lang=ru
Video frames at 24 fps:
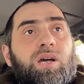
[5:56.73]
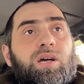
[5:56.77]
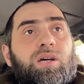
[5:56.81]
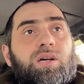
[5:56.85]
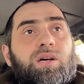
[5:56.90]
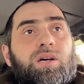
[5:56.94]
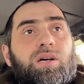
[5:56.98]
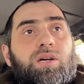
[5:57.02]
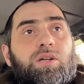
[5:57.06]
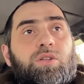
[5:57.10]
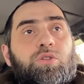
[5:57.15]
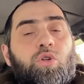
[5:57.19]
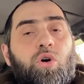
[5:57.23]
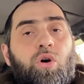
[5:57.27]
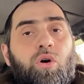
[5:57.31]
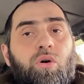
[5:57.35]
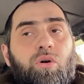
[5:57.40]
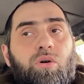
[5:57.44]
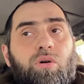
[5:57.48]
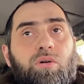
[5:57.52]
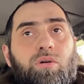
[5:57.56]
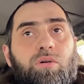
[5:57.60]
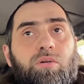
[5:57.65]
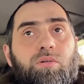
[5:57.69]
Э,
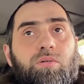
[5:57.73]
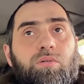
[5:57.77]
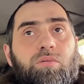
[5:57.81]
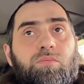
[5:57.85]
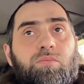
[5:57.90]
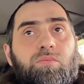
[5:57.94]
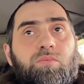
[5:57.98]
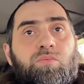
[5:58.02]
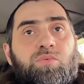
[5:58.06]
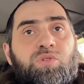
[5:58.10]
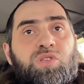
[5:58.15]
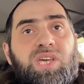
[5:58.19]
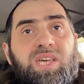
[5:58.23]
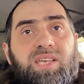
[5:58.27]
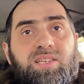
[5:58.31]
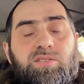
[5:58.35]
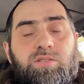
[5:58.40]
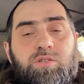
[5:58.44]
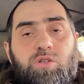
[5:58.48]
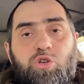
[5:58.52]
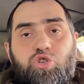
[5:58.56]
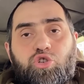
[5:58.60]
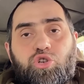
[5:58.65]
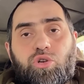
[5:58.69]
но не
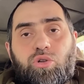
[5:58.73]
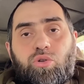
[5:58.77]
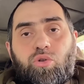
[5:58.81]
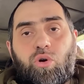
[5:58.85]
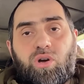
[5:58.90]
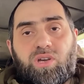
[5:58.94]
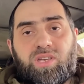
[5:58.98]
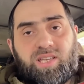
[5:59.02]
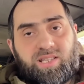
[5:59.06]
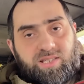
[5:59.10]
исключено,